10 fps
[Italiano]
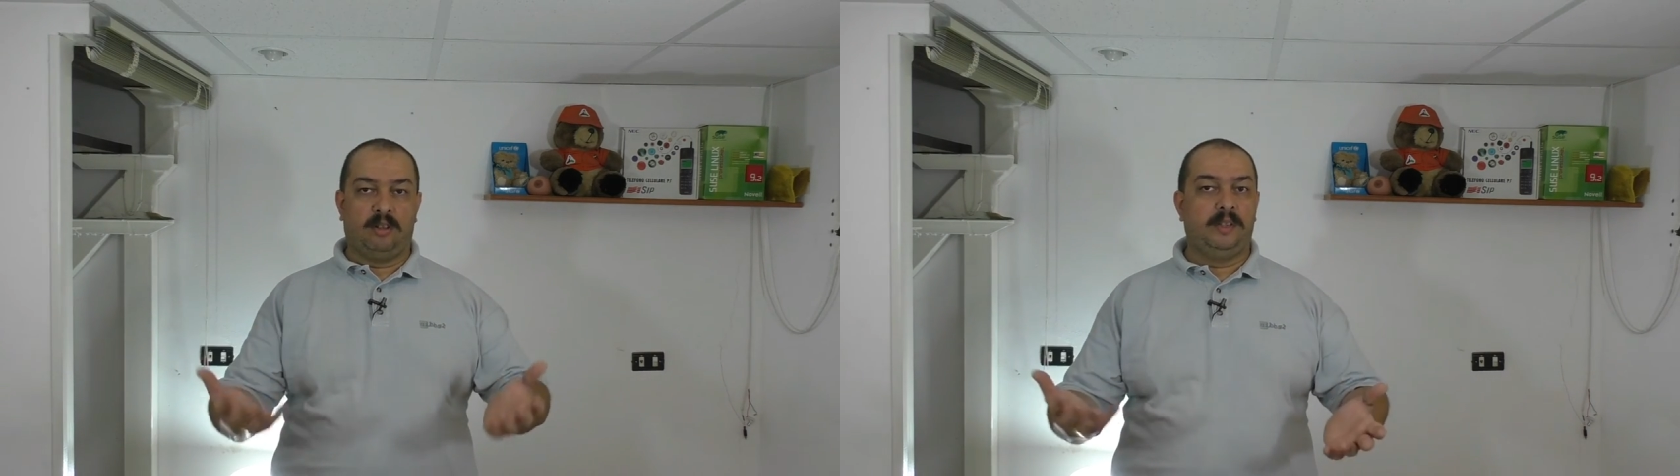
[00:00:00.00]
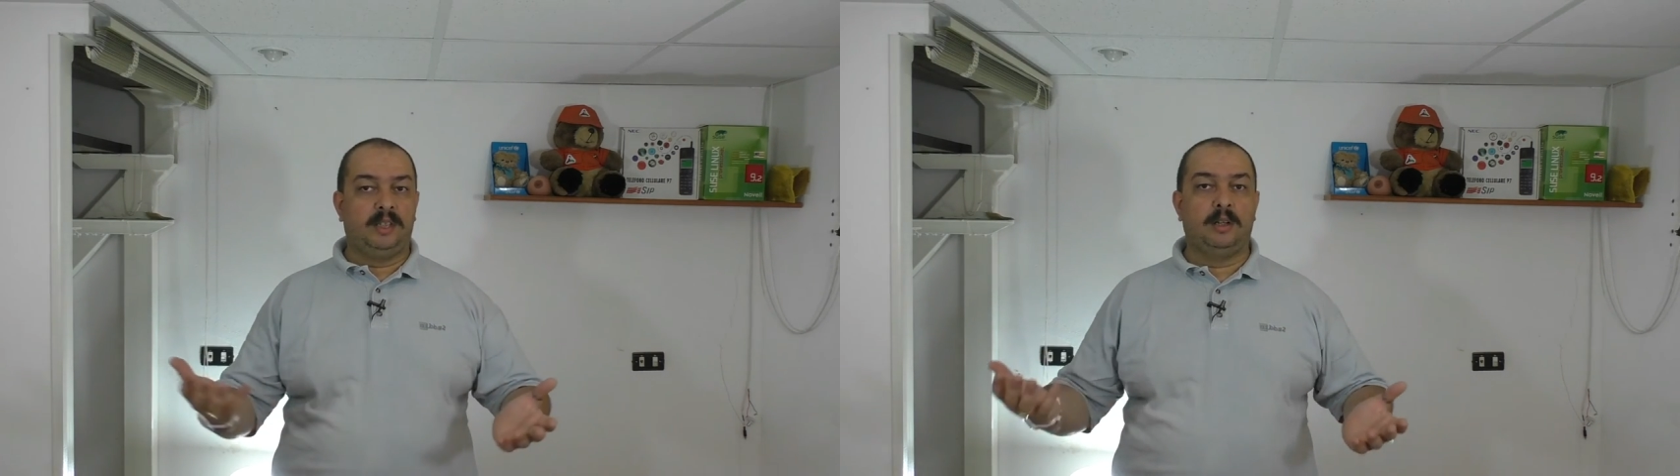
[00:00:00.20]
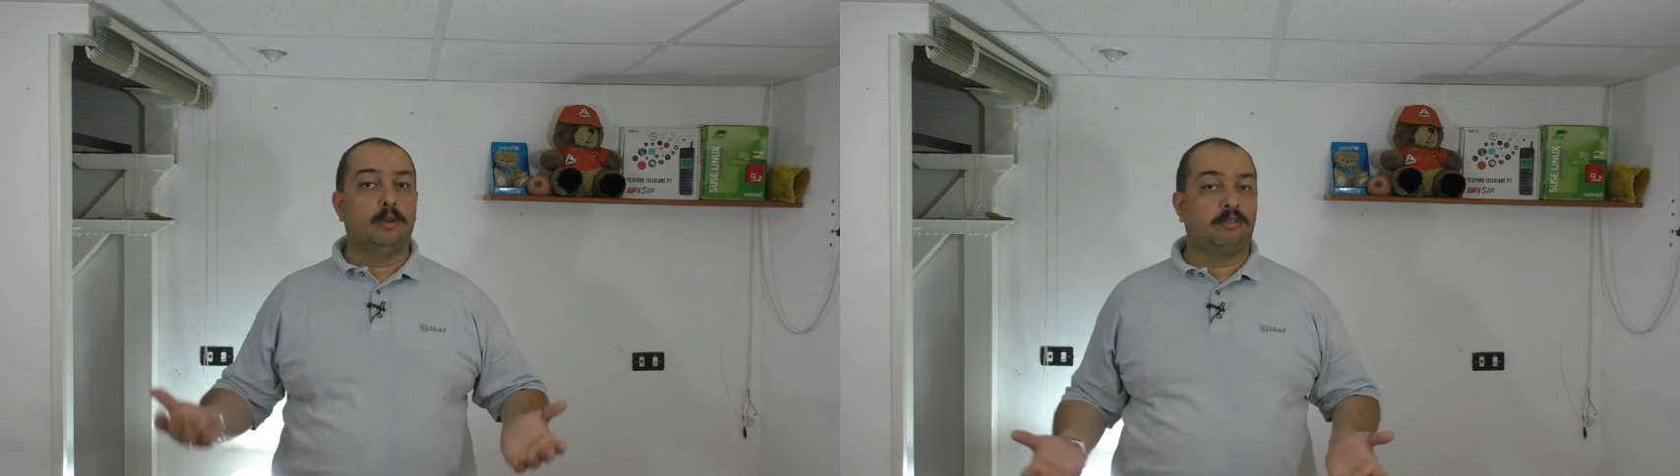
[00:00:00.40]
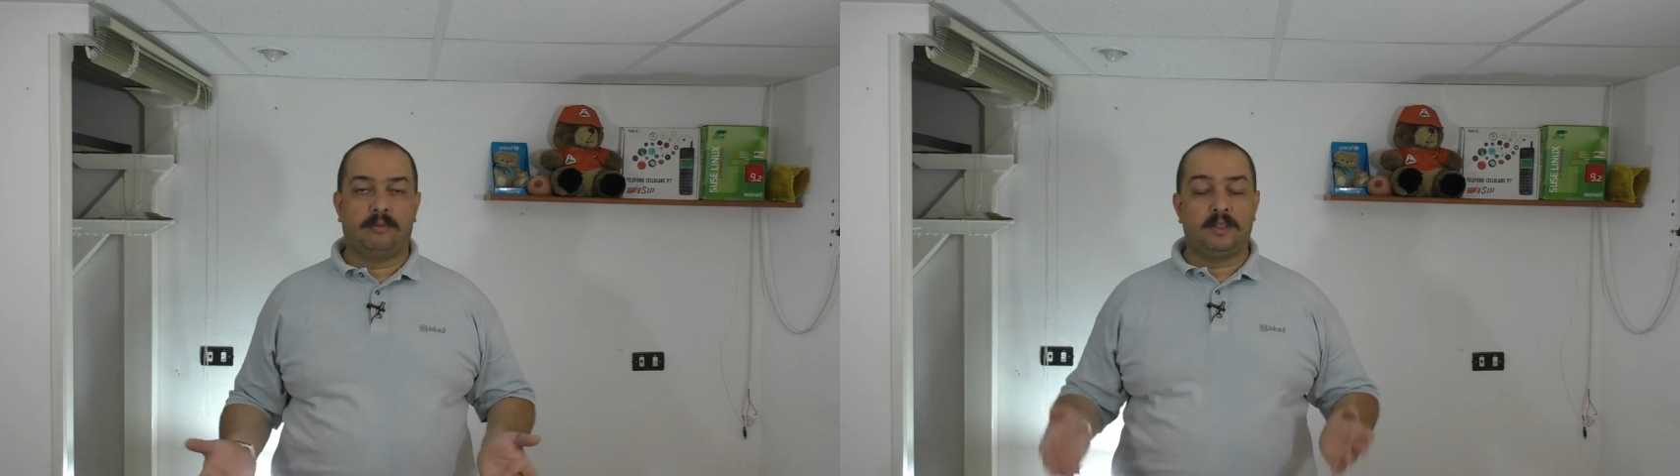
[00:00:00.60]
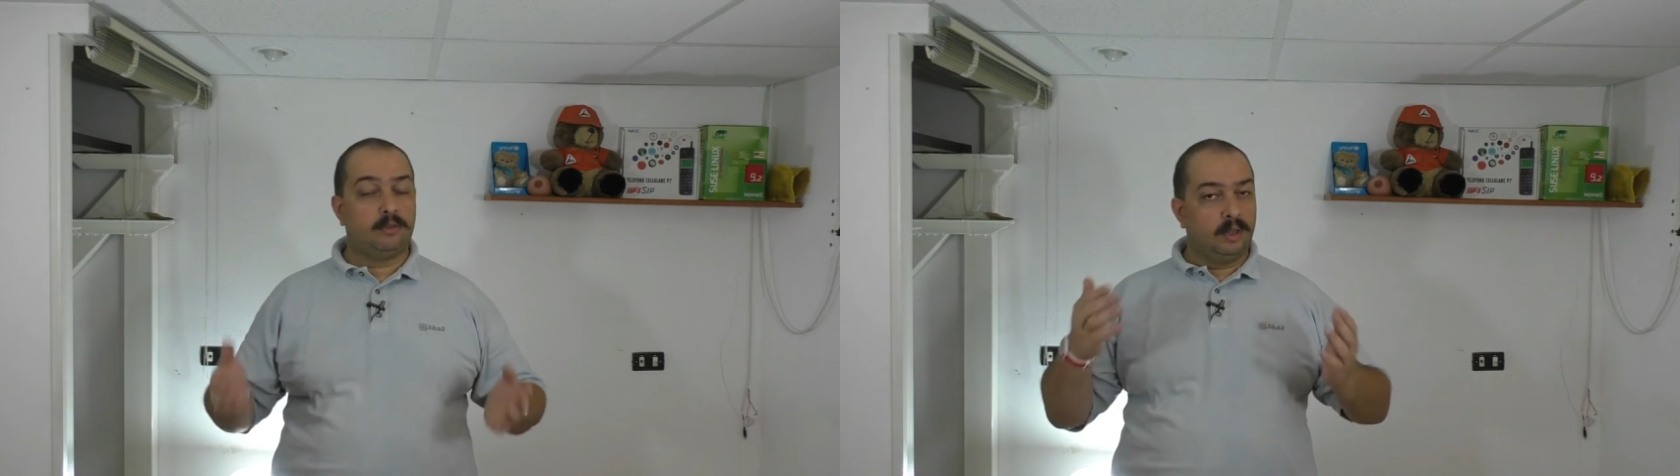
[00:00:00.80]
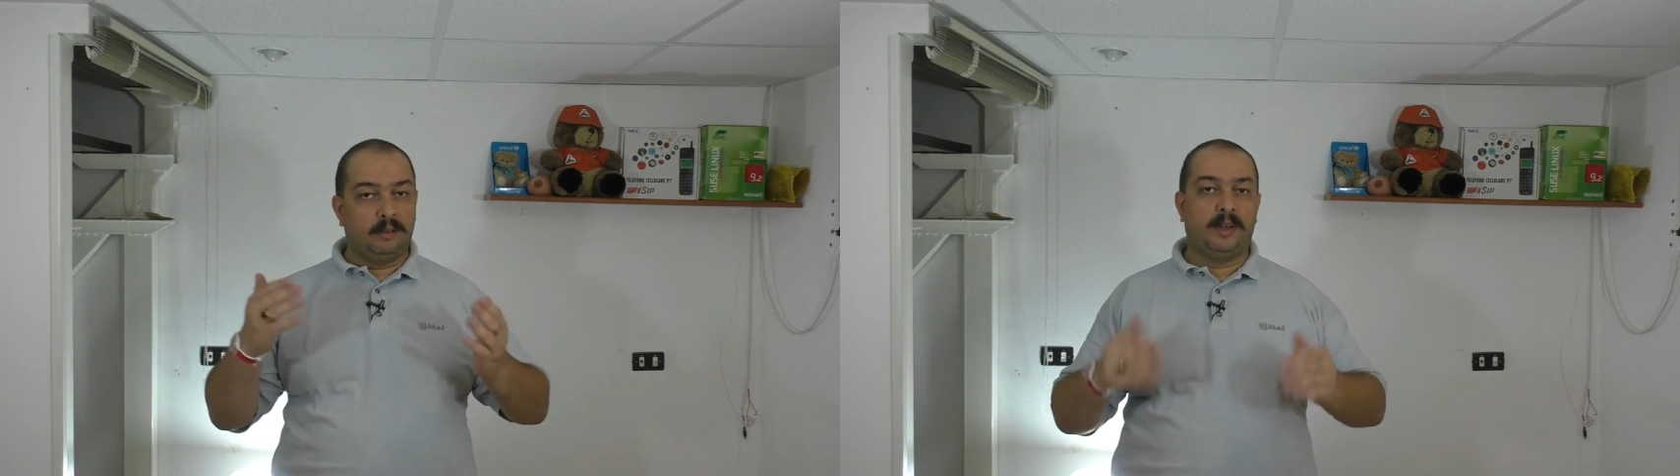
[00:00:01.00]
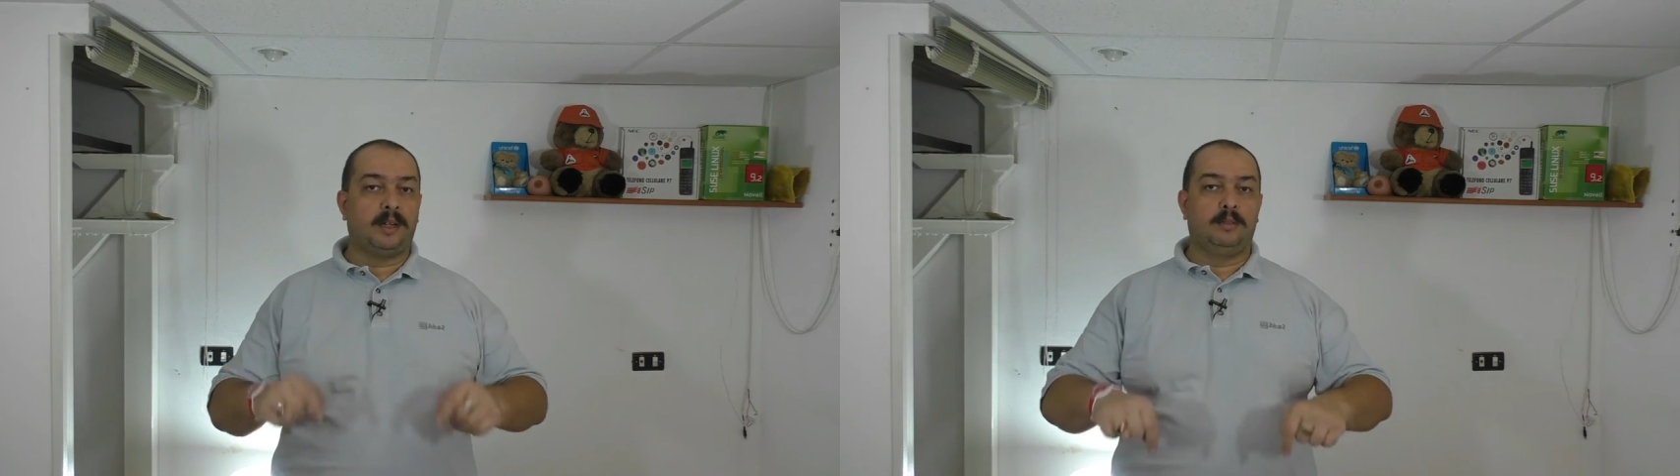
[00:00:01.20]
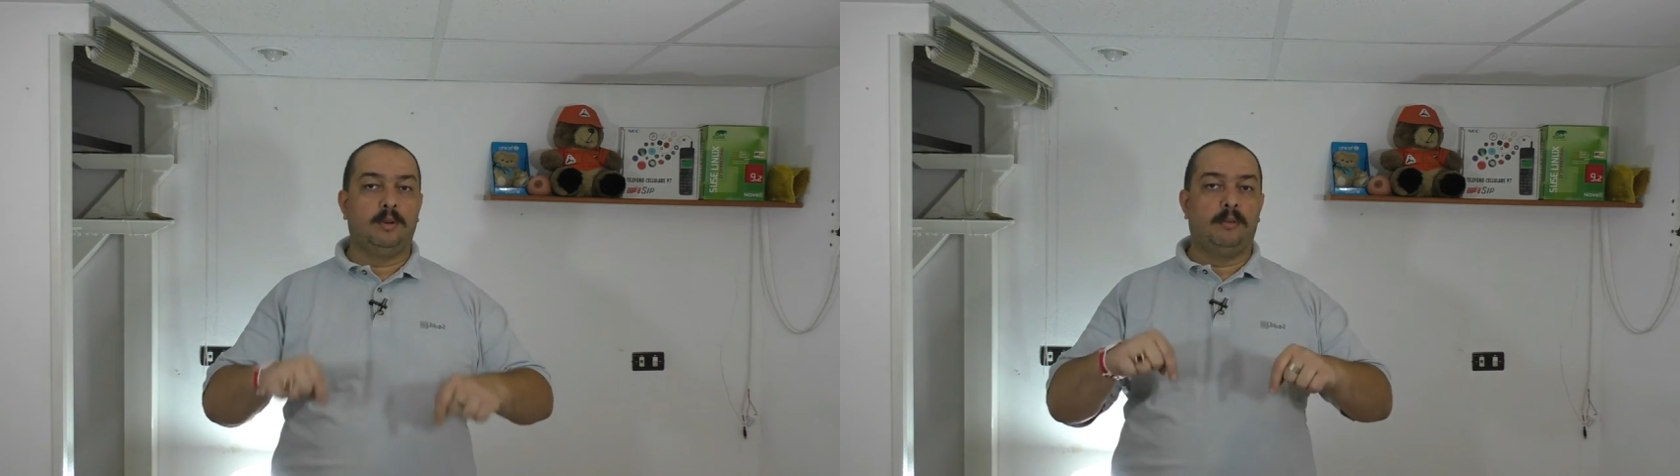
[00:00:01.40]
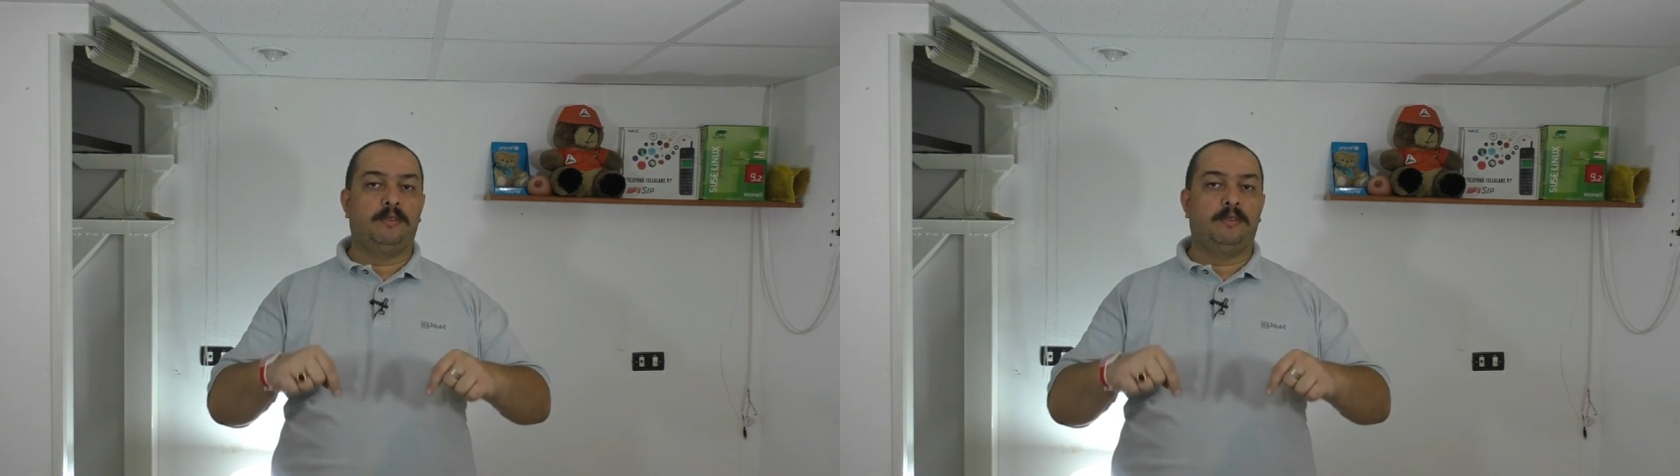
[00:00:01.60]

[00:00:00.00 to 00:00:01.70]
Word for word: se avete delle osservazioni da fare, di nuovo